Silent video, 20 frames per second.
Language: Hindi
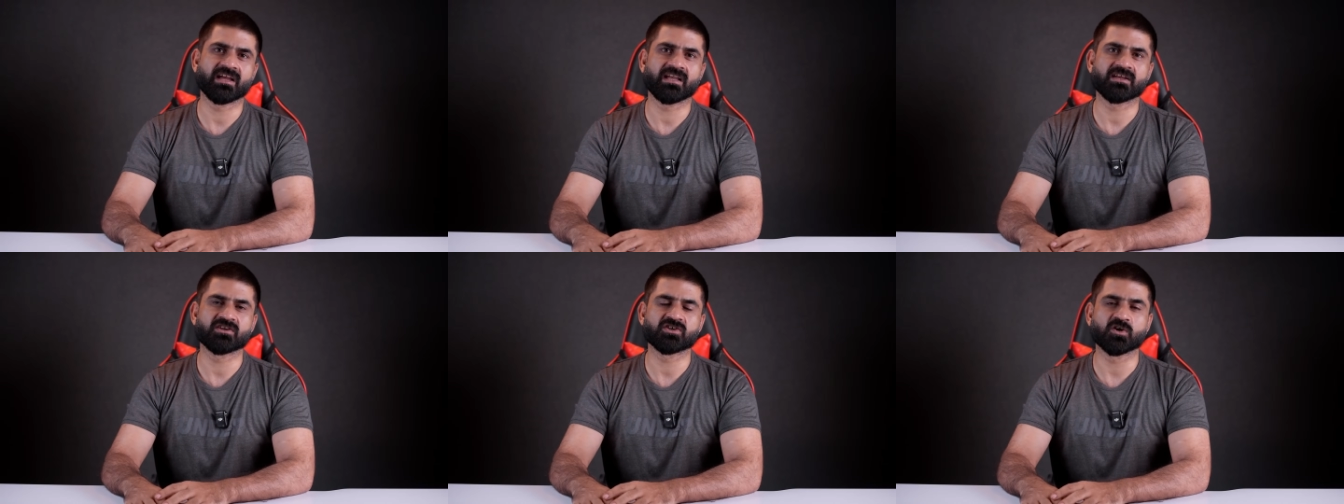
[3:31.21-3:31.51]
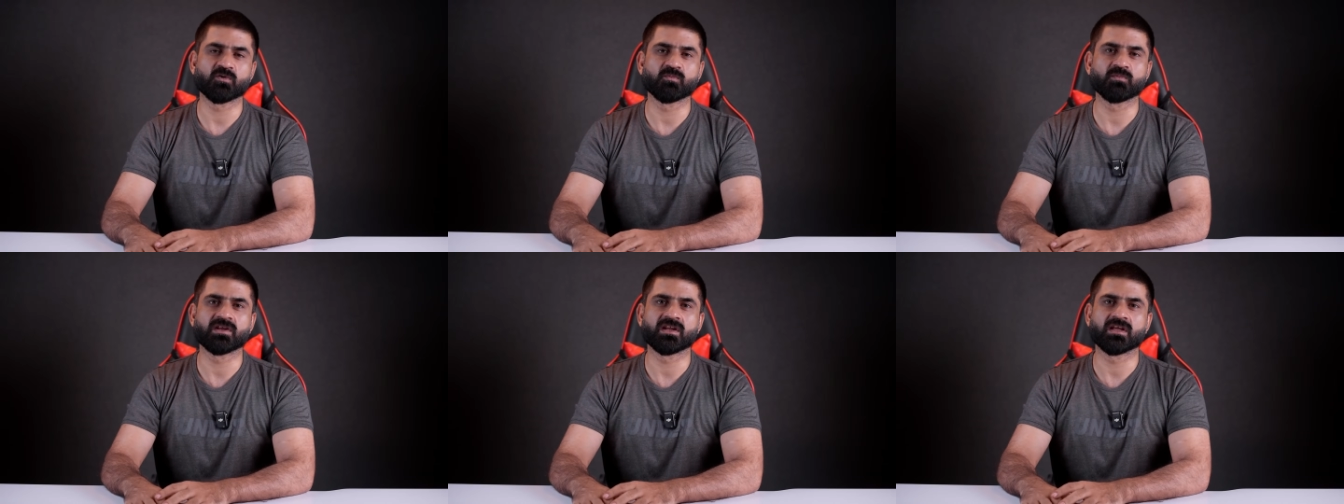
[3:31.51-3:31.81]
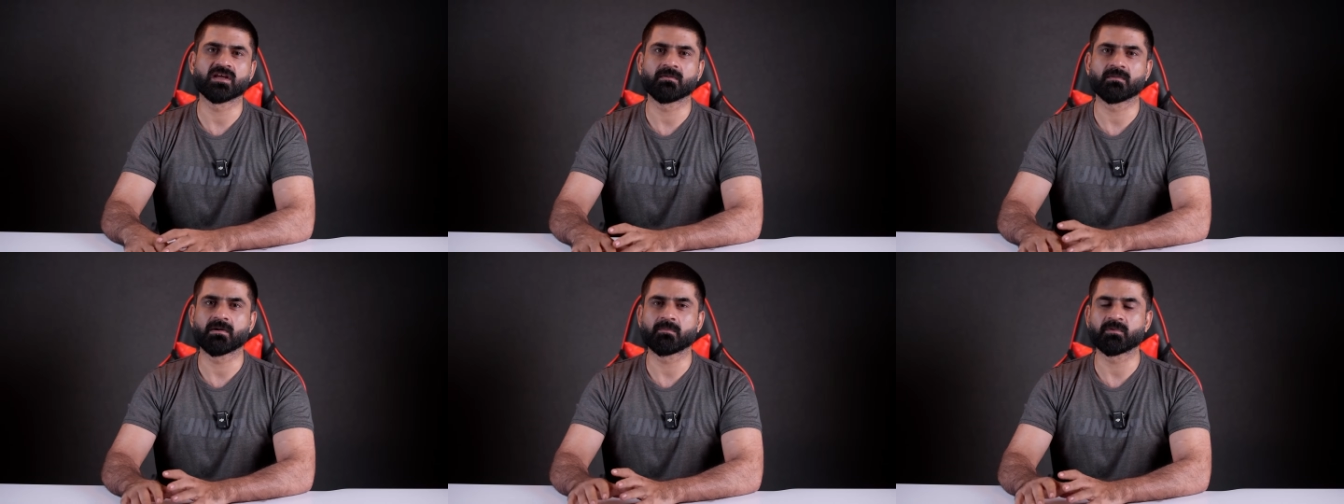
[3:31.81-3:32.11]
है कि शॉमी
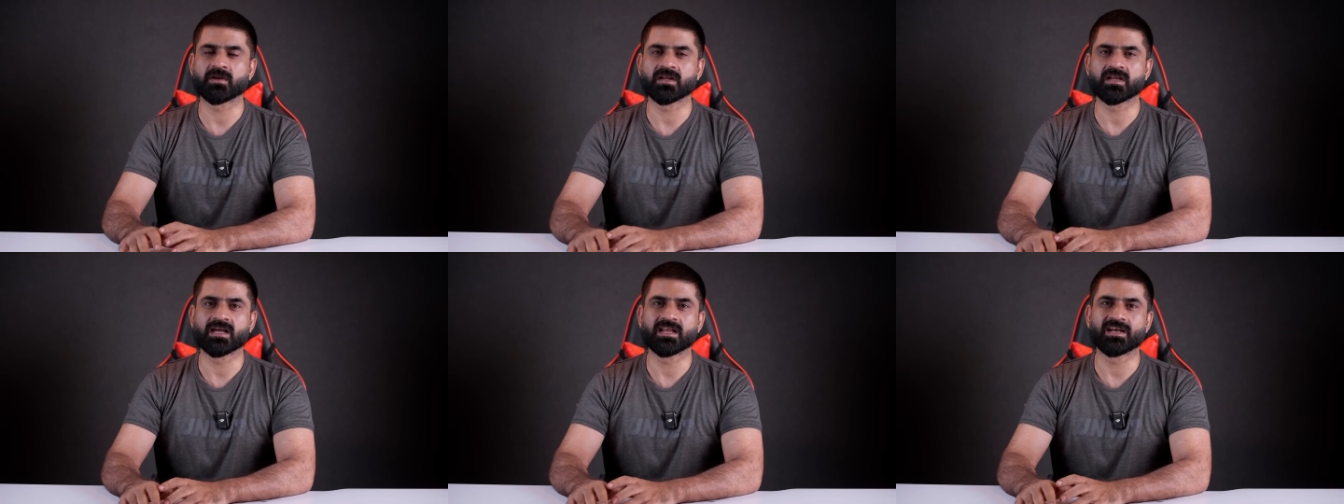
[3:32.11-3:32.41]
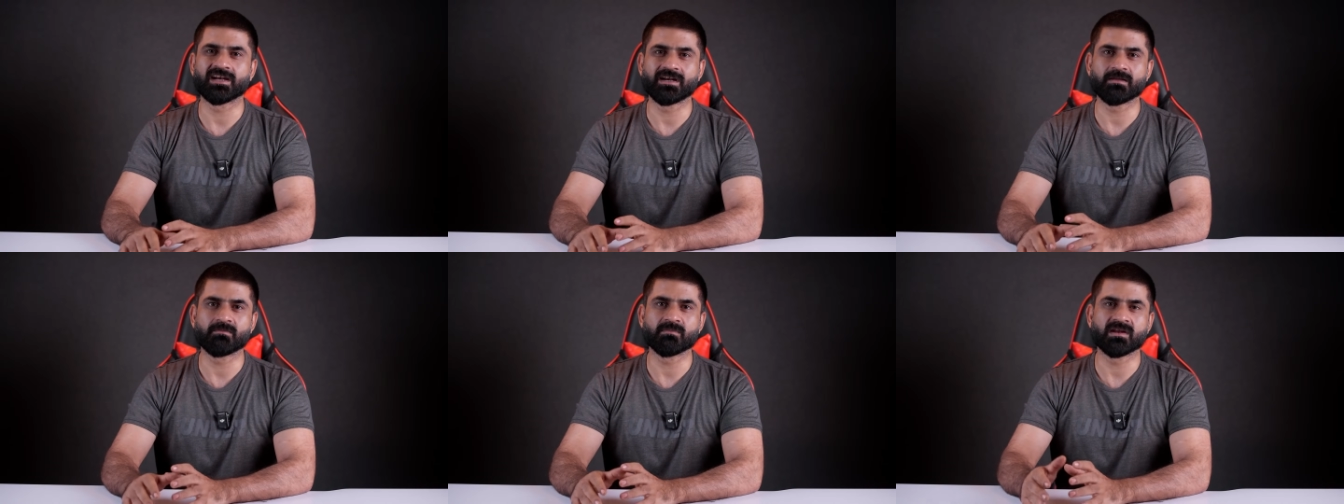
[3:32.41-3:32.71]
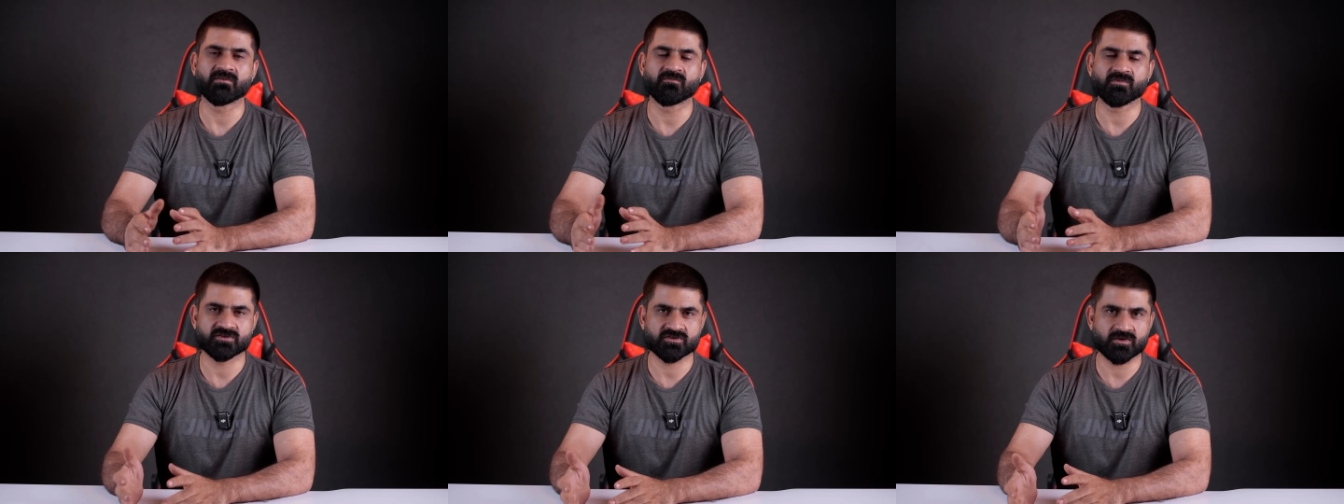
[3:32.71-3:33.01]
ने अब अपनी एलईडी
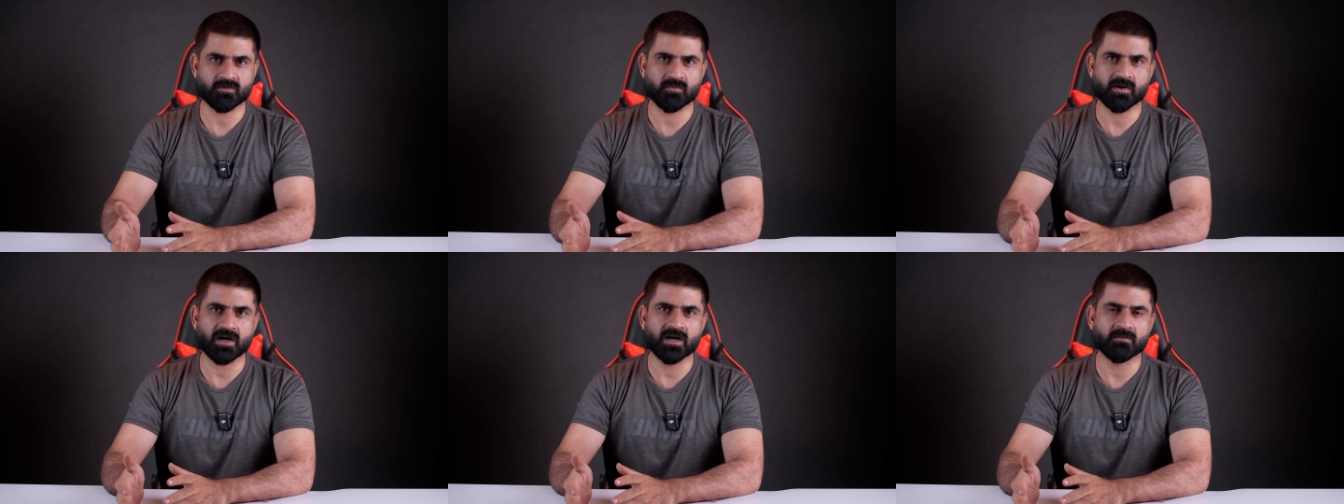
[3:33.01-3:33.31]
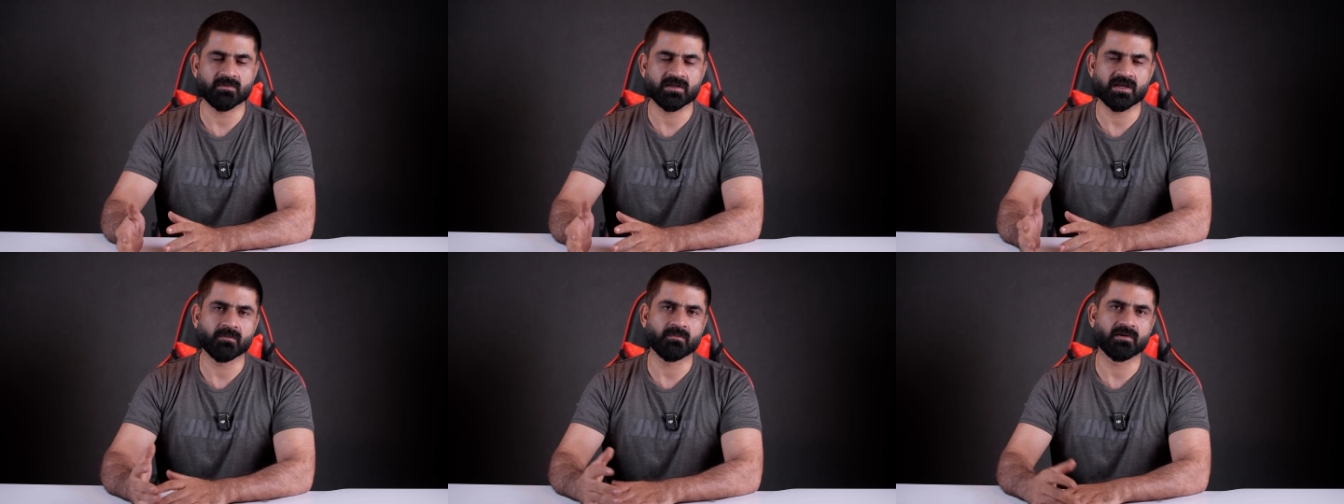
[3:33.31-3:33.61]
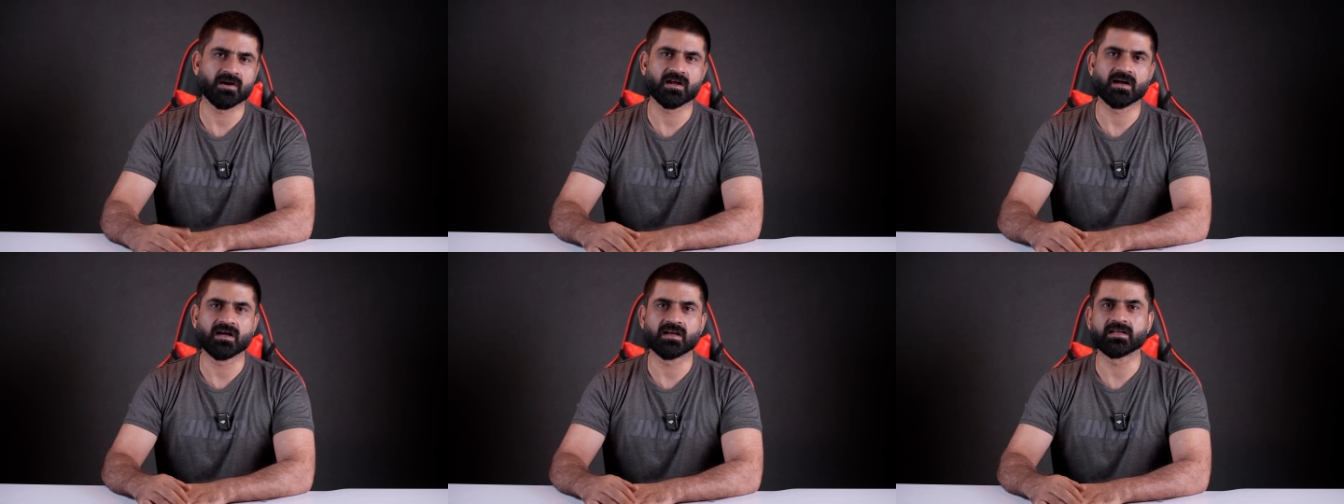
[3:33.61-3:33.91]
मैन्युफैक्चर प्लांट भी यहाँ
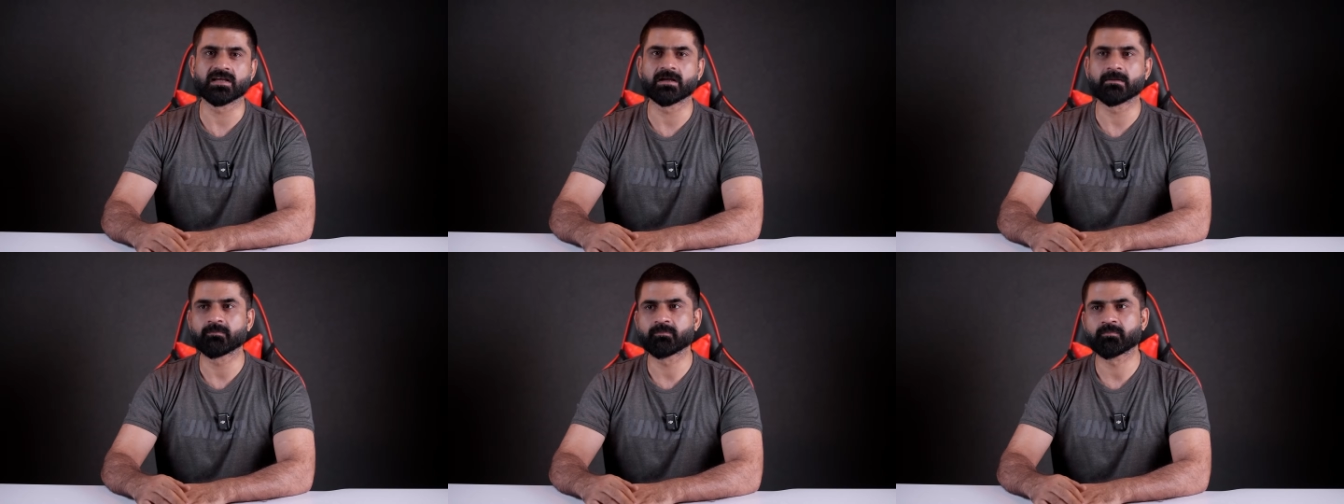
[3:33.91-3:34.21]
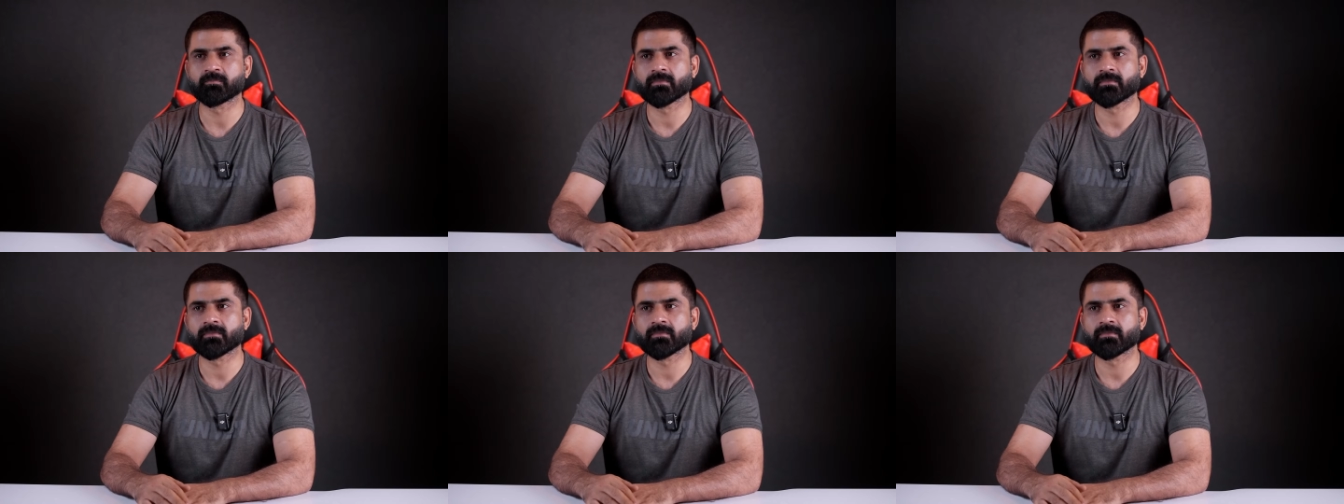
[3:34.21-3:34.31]
पर लगा लिया